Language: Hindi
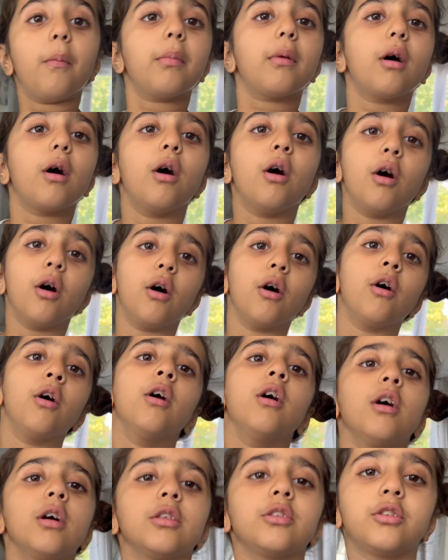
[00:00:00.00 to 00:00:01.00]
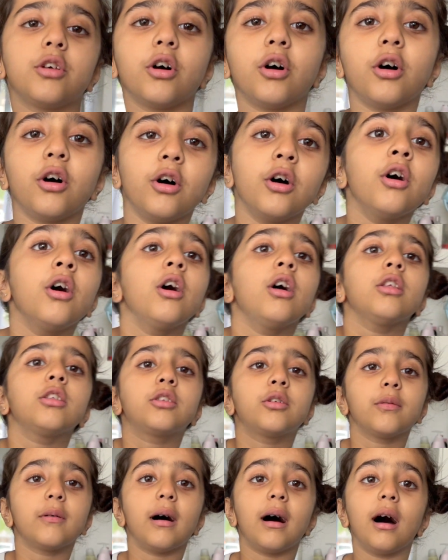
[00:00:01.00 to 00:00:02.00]
टेल मी um, द नंबर
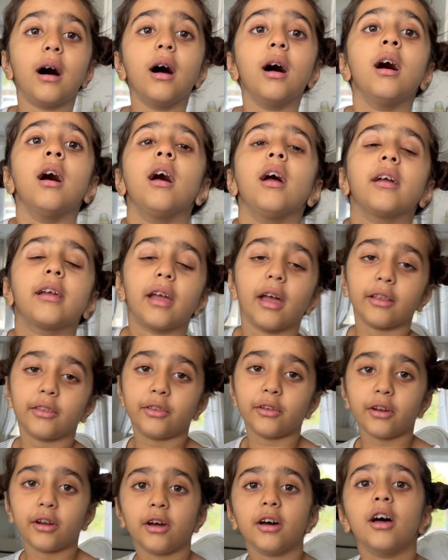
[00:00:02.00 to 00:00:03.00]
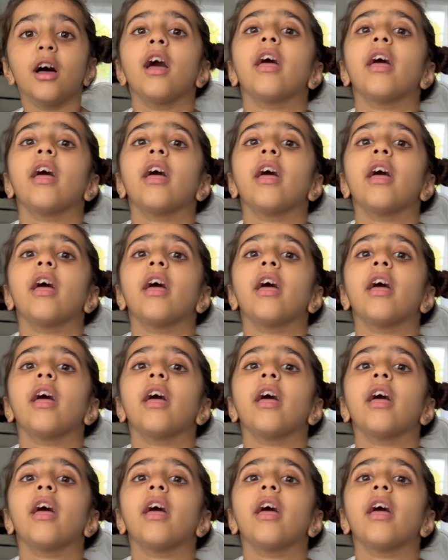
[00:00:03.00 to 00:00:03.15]
quatre,